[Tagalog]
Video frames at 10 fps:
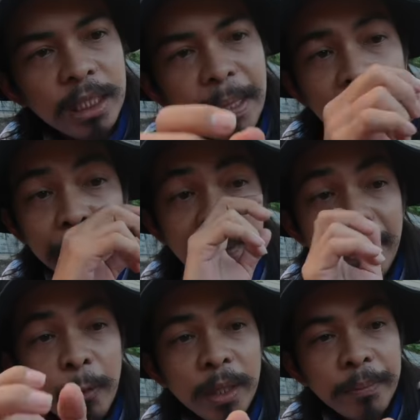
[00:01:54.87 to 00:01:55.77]
Tama ba?
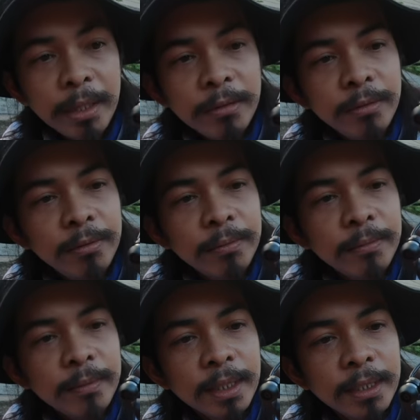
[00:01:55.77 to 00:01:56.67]
By 1 ba yun?
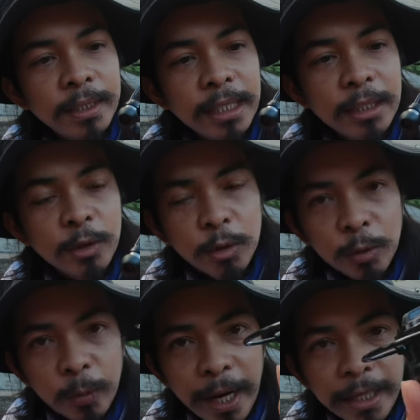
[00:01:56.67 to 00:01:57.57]
6
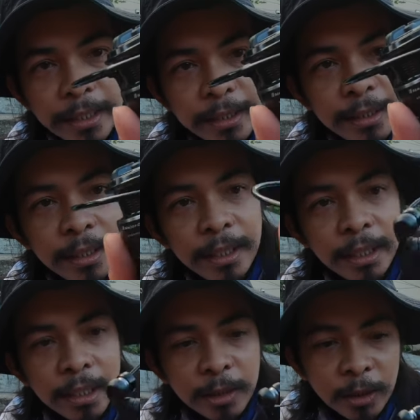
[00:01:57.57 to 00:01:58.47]
to 1.
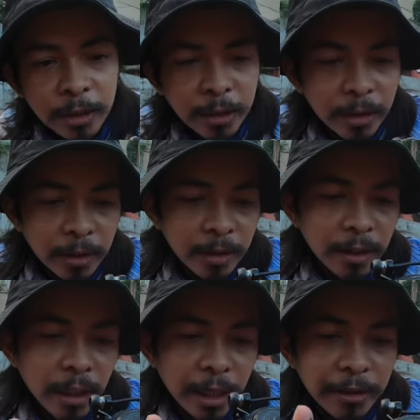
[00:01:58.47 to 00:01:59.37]
So,
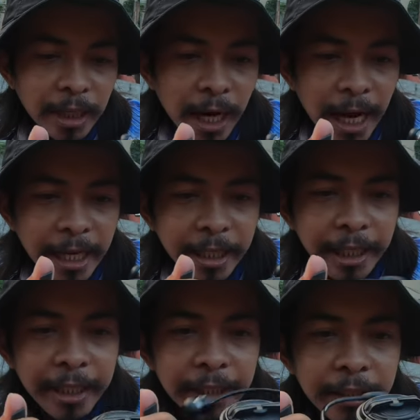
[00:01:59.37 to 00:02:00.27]
ano siya? High
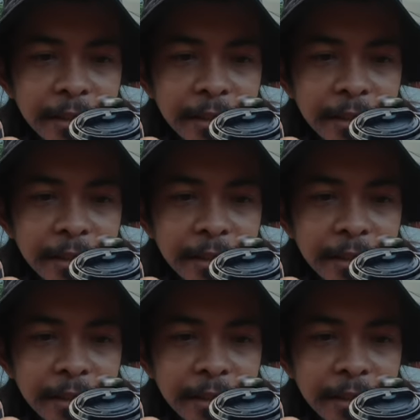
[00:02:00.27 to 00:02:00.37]
gear.